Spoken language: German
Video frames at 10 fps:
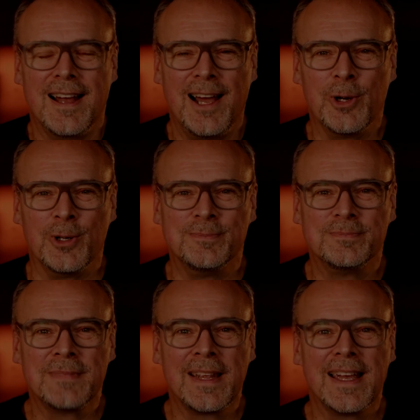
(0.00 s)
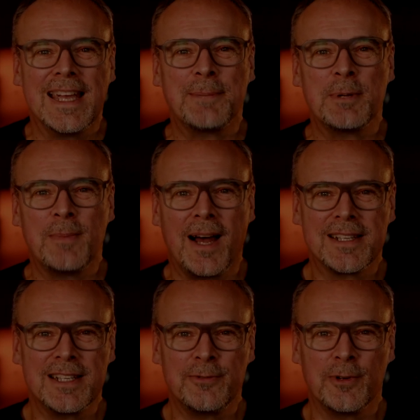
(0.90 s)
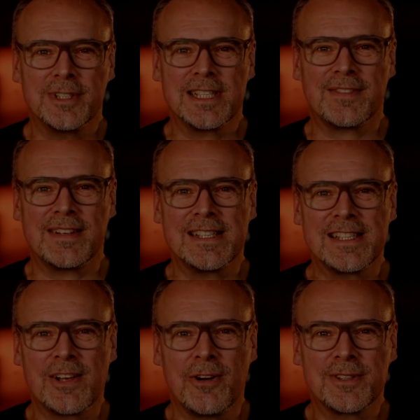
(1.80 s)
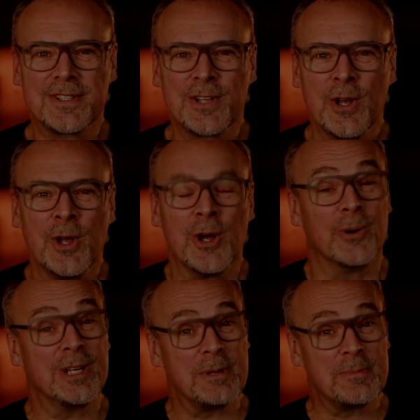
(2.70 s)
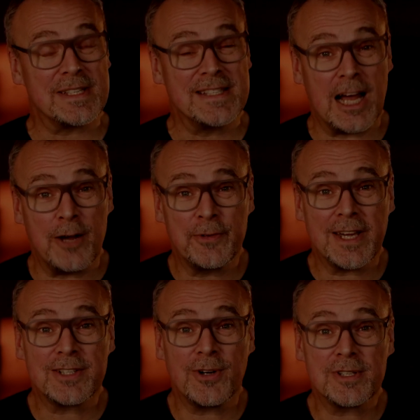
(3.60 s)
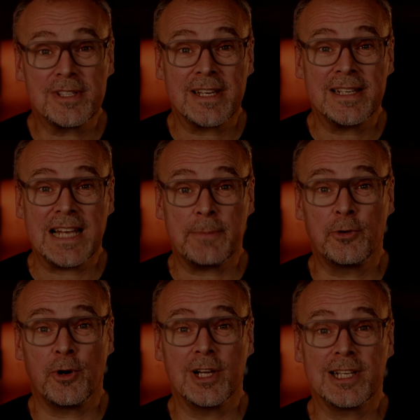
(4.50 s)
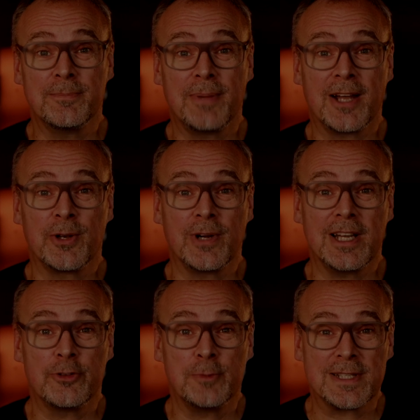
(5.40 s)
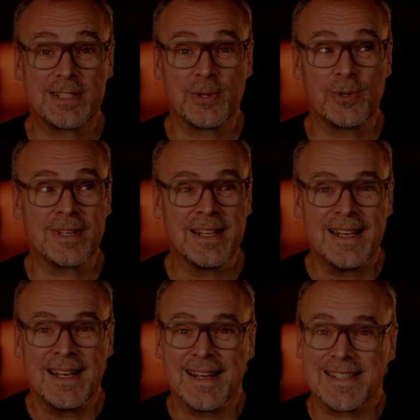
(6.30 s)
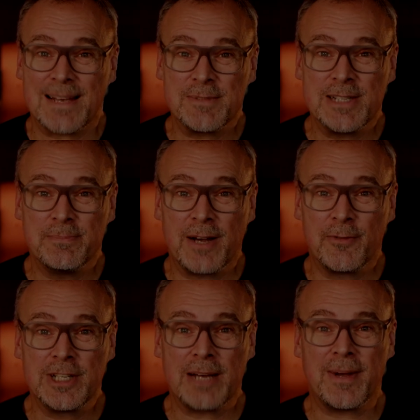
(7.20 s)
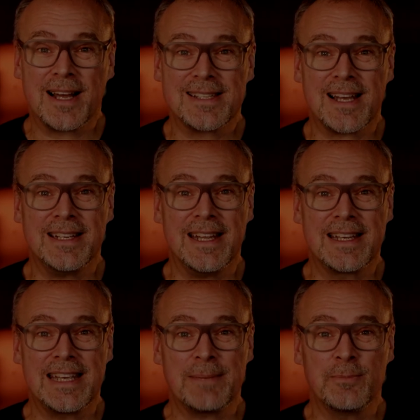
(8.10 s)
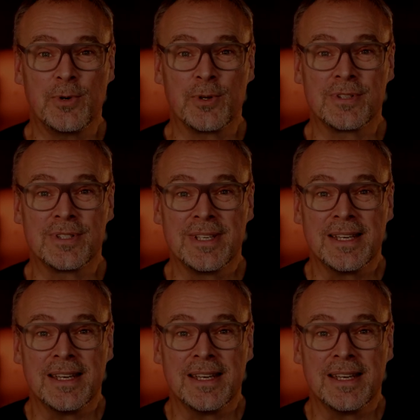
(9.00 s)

Hallo, ich bin Martin von D20 Sounds und ich bin ein bisschen aufgeregt heute, denn ich habe für euch ein paar neue Informationen. Es haben sich ein paar wunderbare Sachen ergeben und